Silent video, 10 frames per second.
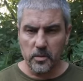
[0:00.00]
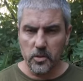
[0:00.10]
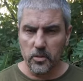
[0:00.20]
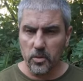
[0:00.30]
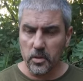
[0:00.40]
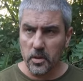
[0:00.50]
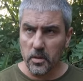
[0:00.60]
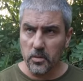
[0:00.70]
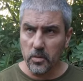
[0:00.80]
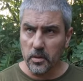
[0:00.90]
4
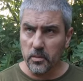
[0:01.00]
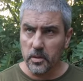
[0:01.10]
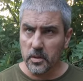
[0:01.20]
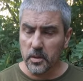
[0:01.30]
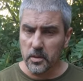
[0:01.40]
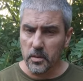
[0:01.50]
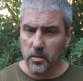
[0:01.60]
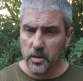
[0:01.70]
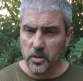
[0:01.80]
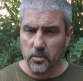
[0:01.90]
июля
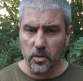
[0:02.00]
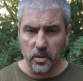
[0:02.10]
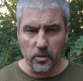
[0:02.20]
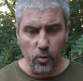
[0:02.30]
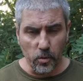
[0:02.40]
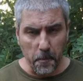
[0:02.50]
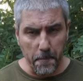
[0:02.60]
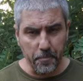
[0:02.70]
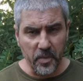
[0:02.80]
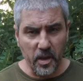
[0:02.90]
2024 год.
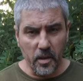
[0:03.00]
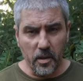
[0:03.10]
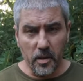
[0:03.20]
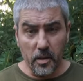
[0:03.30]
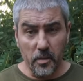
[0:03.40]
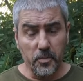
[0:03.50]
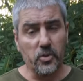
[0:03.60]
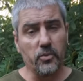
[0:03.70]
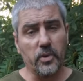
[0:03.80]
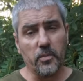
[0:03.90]

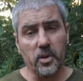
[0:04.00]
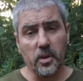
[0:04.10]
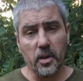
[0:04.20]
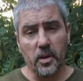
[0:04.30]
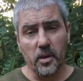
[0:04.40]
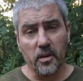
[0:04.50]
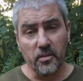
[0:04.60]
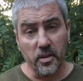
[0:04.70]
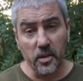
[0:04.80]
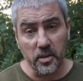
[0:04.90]
Пишут в комментариях,
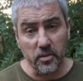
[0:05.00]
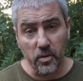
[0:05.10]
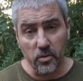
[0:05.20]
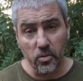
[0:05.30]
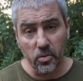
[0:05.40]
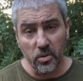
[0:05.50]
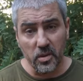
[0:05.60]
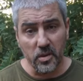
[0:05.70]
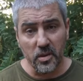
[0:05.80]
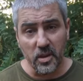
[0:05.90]
в ЕС войдут
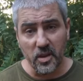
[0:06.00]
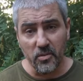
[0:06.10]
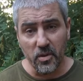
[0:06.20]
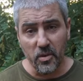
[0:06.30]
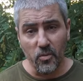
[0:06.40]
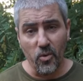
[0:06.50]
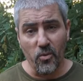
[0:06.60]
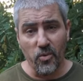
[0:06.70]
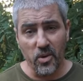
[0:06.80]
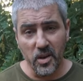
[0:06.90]
Киев и
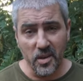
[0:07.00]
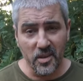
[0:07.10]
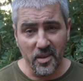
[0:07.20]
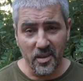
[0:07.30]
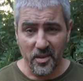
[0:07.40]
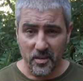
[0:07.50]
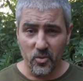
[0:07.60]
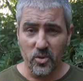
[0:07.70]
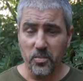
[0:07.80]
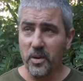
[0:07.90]
Львов.
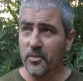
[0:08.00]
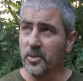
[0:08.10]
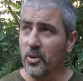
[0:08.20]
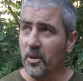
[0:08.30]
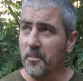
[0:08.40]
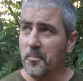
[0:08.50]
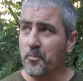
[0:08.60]
Ну, типа и все.